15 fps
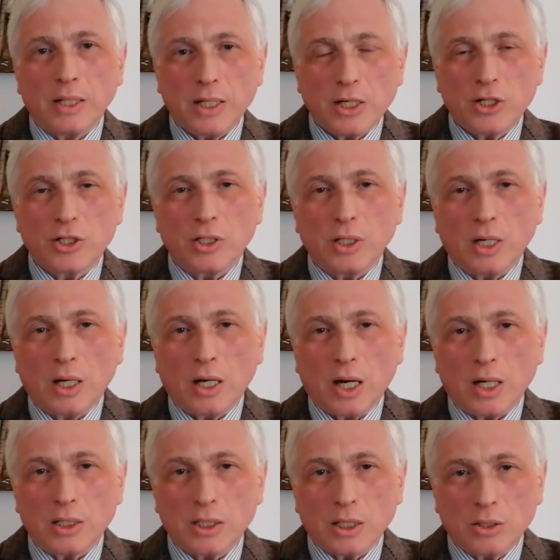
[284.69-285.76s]
Речь шла
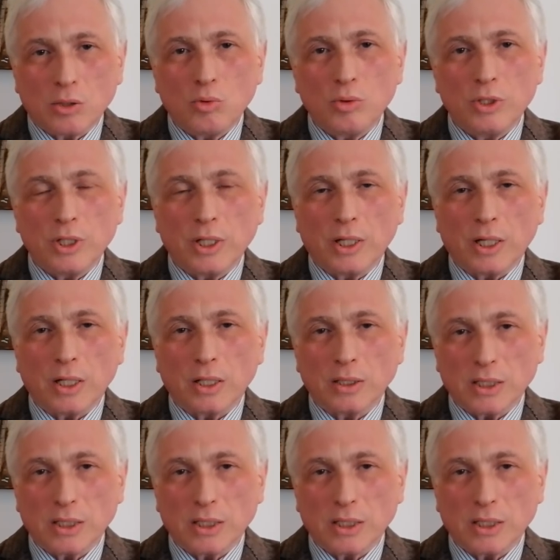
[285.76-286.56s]
о сотруднике